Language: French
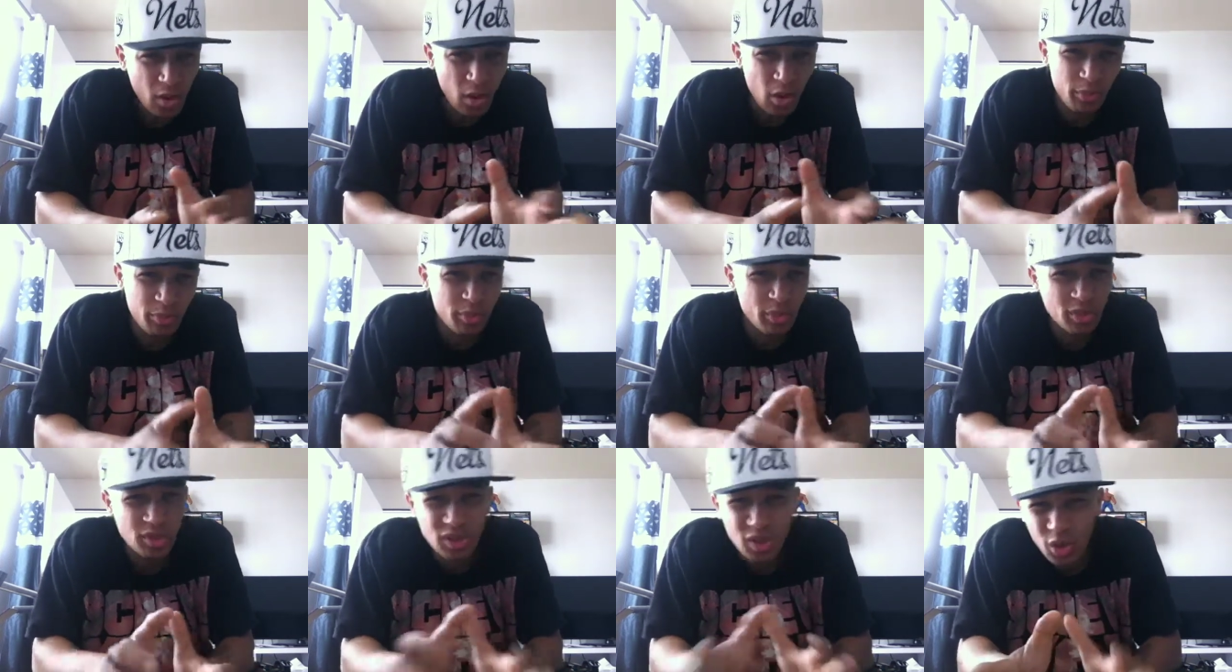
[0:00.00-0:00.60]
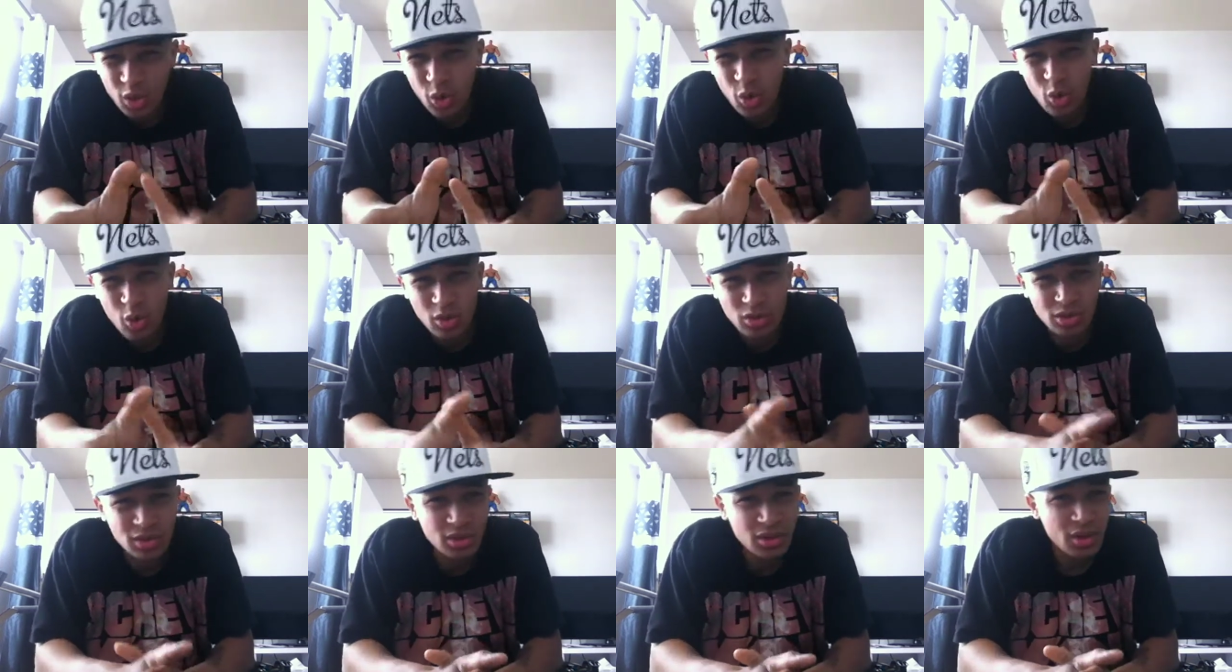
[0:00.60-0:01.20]
ambiance
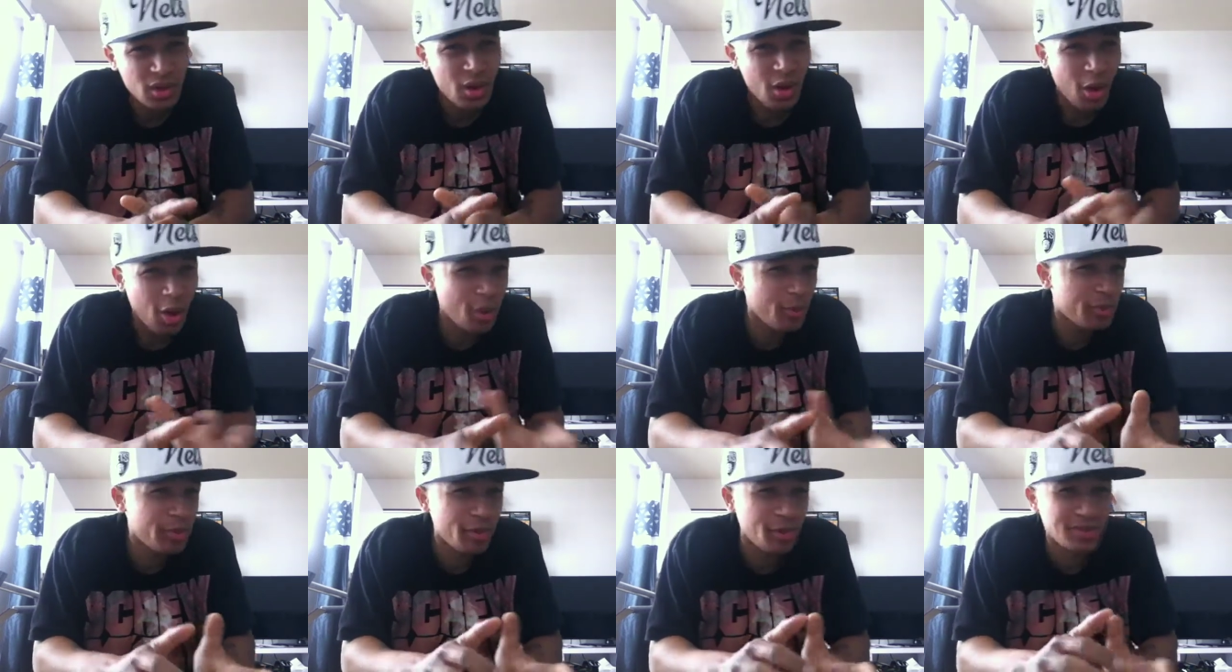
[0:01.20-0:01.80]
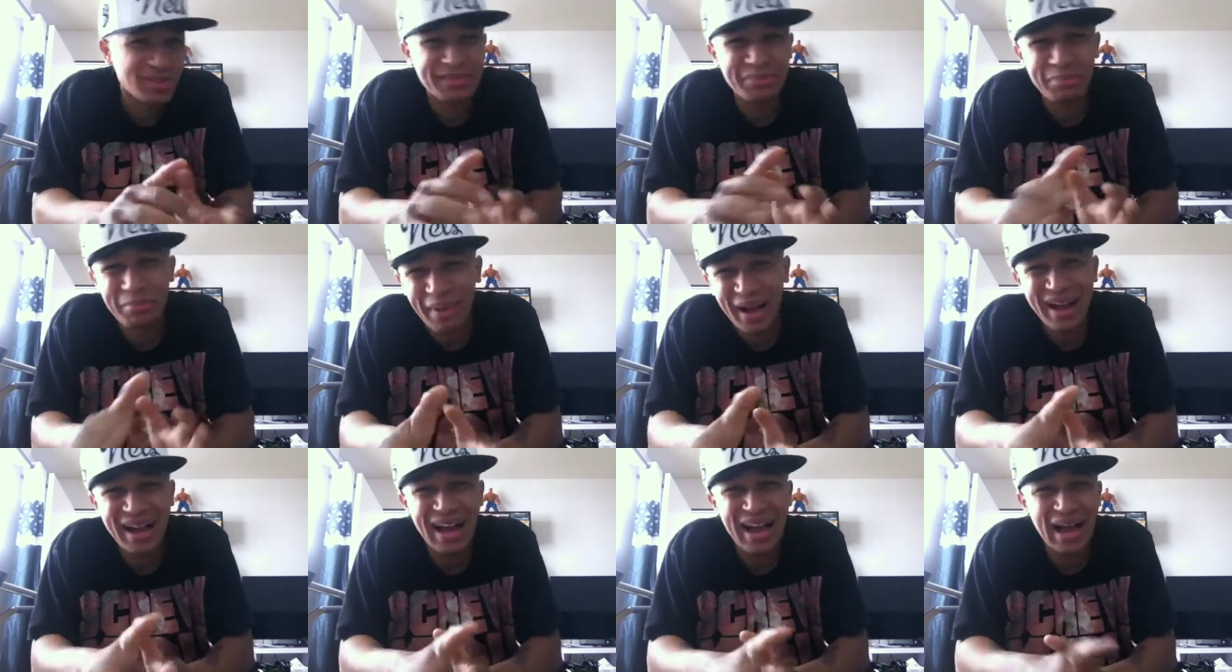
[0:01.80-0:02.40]
glauque, ambiance
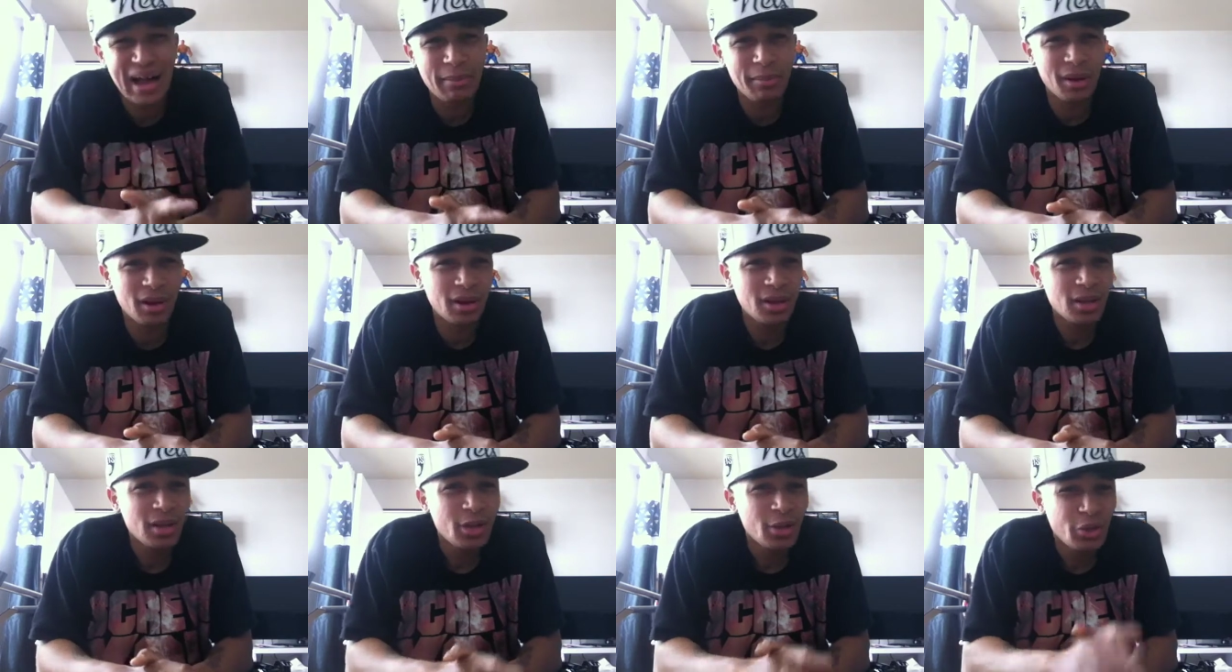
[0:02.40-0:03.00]
macabre,